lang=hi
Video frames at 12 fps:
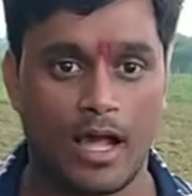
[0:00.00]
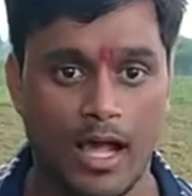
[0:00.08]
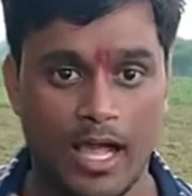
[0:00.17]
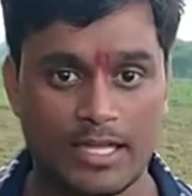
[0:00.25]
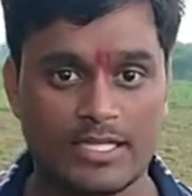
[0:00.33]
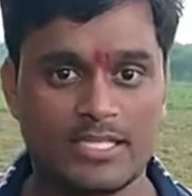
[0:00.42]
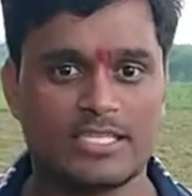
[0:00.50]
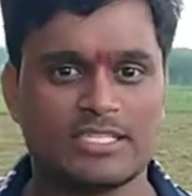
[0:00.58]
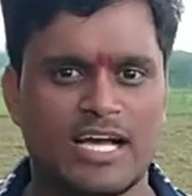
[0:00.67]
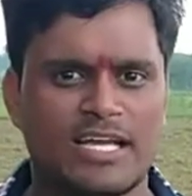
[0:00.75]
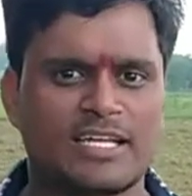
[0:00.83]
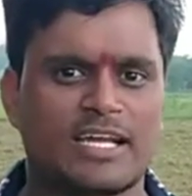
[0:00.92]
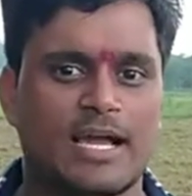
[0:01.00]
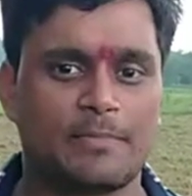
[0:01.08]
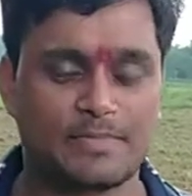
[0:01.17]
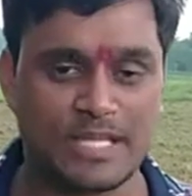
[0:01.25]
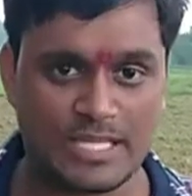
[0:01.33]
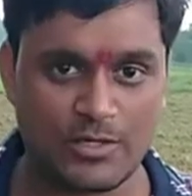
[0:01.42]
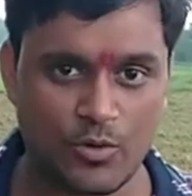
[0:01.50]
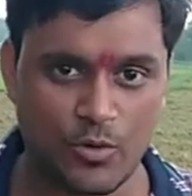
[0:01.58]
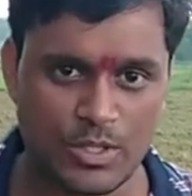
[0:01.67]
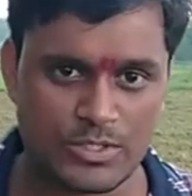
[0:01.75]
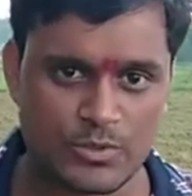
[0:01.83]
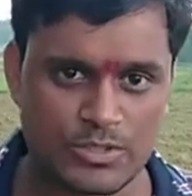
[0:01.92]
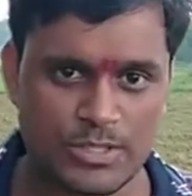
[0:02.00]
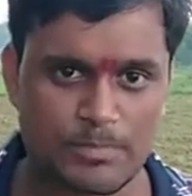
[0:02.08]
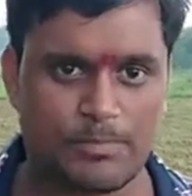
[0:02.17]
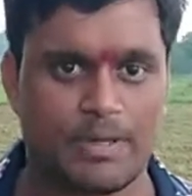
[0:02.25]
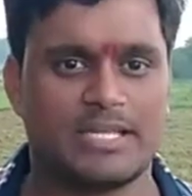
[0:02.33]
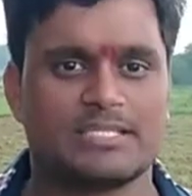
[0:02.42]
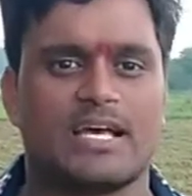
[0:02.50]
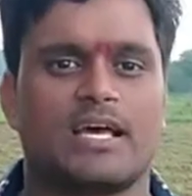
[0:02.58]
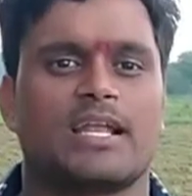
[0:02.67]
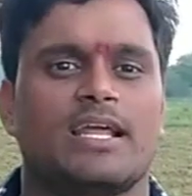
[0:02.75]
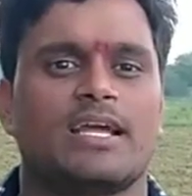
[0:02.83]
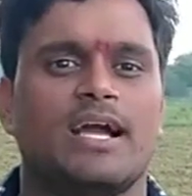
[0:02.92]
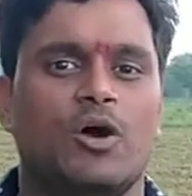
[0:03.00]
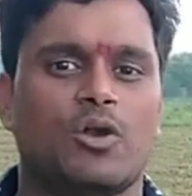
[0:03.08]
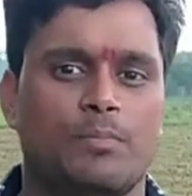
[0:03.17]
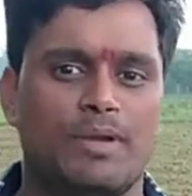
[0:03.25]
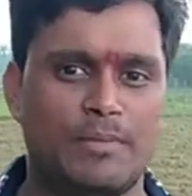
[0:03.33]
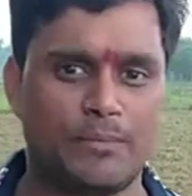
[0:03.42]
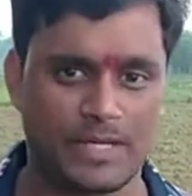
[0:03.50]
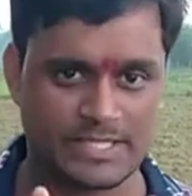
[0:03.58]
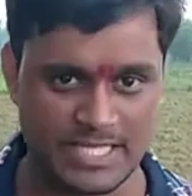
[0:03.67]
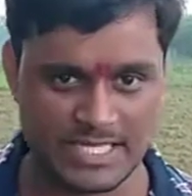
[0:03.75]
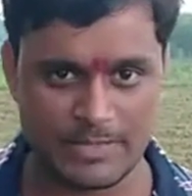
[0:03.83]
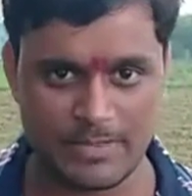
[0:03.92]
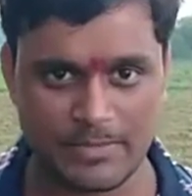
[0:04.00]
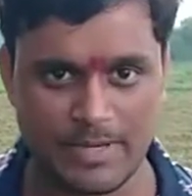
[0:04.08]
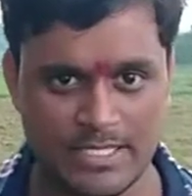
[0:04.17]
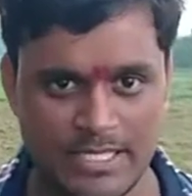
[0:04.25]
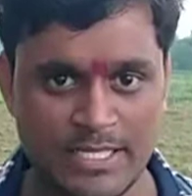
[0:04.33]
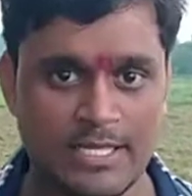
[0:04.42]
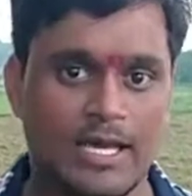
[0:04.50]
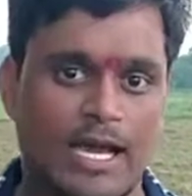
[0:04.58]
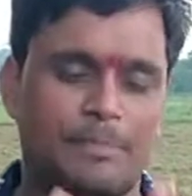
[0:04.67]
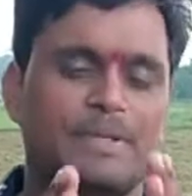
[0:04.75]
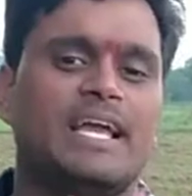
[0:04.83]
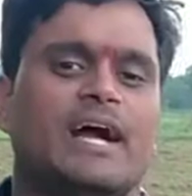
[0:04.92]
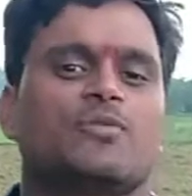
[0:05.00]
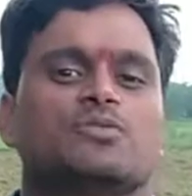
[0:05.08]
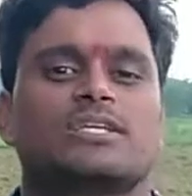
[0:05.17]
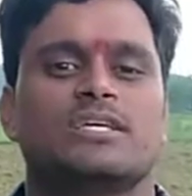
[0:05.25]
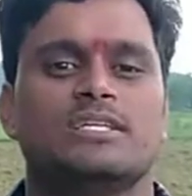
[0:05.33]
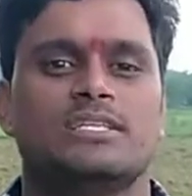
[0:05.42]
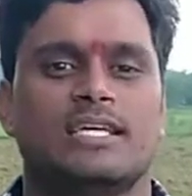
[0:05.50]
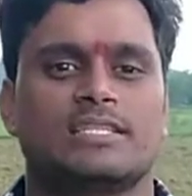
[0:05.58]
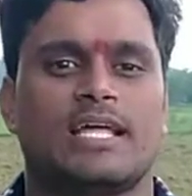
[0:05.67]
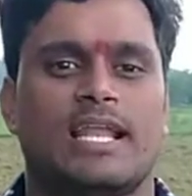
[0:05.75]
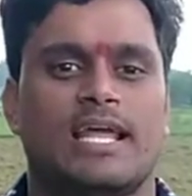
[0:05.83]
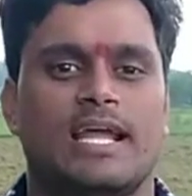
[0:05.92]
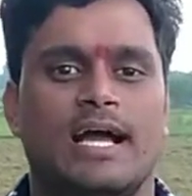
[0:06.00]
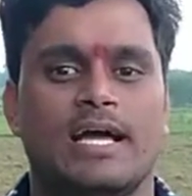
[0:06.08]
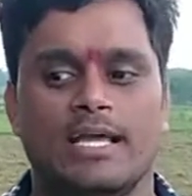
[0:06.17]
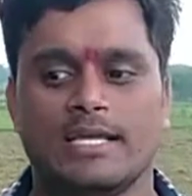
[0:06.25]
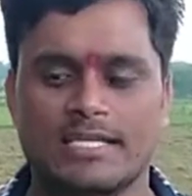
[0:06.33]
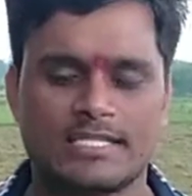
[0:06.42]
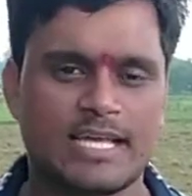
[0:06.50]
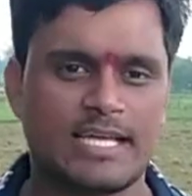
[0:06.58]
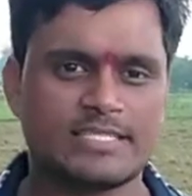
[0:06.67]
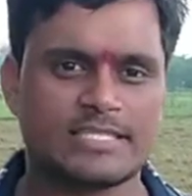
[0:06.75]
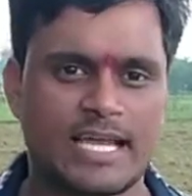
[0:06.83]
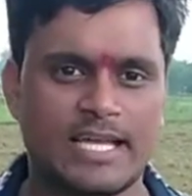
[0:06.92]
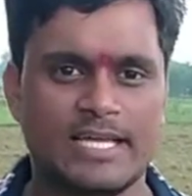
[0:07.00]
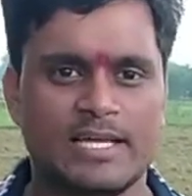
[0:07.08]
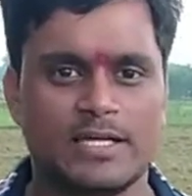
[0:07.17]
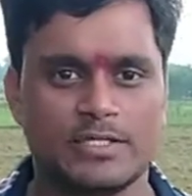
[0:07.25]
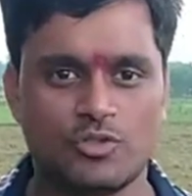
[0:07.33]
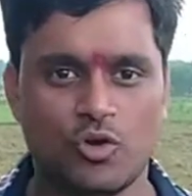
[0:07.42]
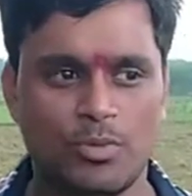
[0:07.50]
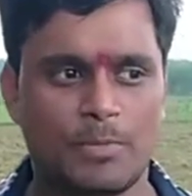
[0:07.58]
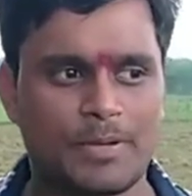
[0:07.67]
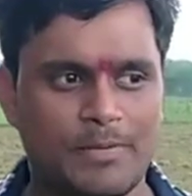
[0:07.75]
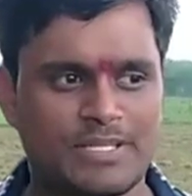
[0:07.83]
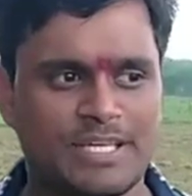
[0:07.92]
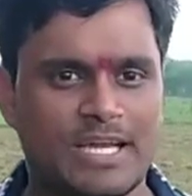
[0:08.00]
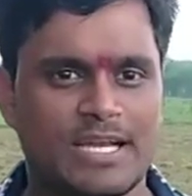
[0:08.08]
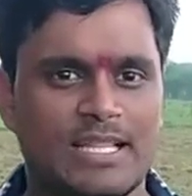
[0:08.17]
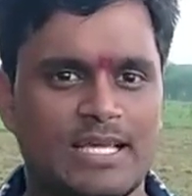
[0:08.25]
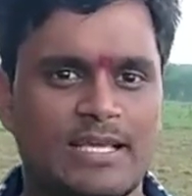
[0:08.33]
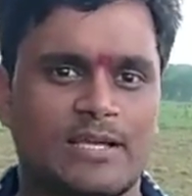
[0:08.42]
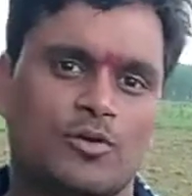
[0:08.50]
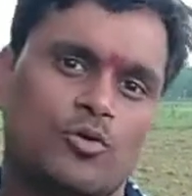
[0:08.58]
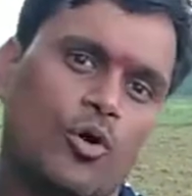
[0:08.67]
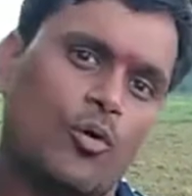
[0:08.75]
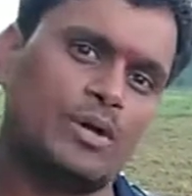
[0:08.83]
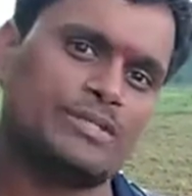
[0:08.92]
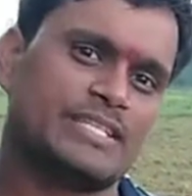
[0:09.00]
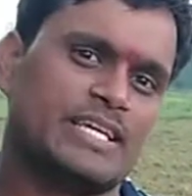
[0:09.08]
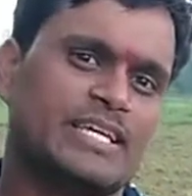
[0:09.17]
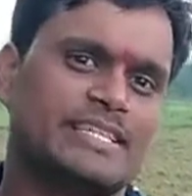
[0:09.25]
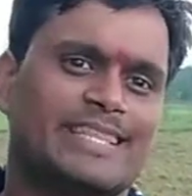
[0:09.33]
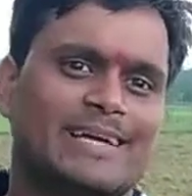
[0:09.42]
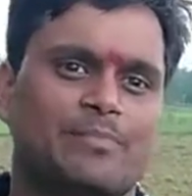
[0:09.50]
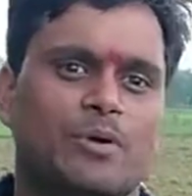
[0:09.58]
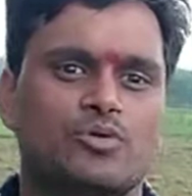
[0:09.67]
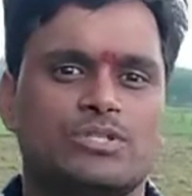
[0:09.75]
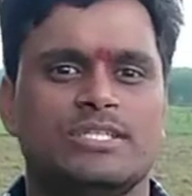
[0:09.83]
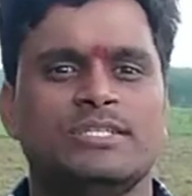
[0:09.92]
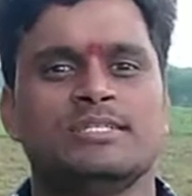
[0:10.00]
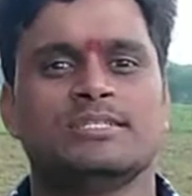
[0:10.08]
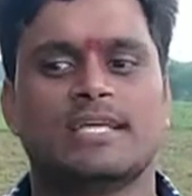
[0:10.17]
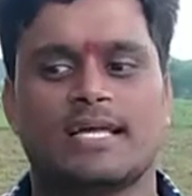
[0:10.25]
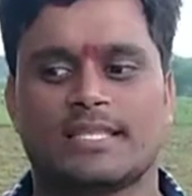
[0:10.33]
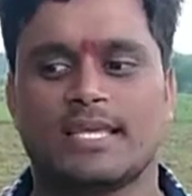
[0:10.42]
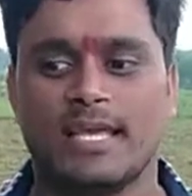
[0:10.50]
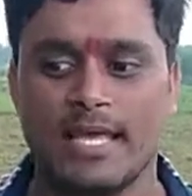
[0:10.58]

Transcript: आखिर किसान कब तक इन गोवंशों से परेशान रहेगा और अपने फसल की बर्बादी अपनी आंखों से ही देखता रहेगा किसान चाहे जो भी प्रबंध कर ले गोवंश खेत तक पहुँच ही जाते हैं